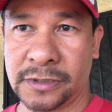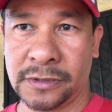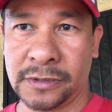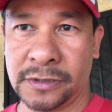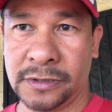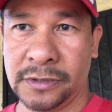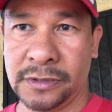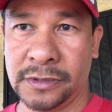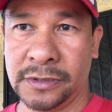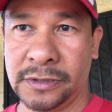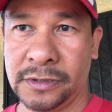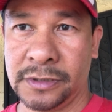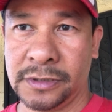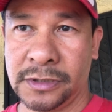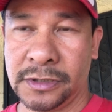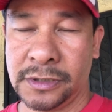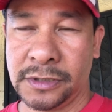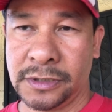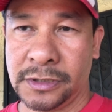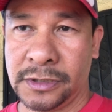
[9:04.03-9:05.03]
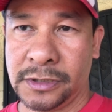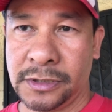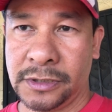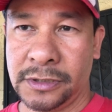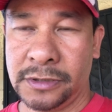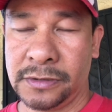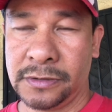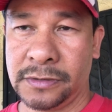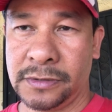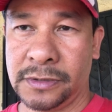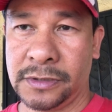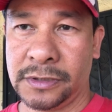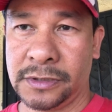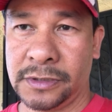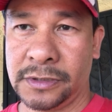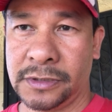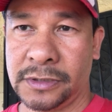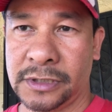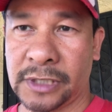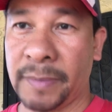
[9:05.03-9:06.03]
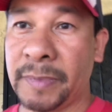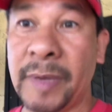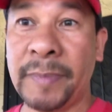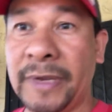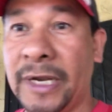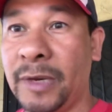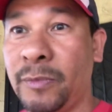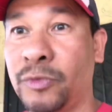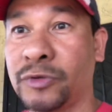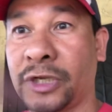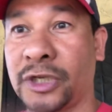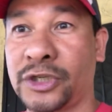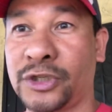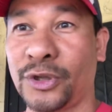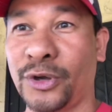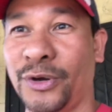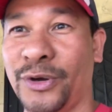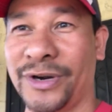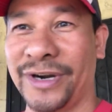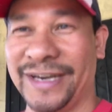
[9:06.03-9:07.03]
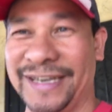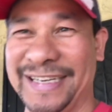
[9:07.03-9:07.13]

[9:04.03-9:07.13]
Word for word: doon yung uh, nabibili mo sa store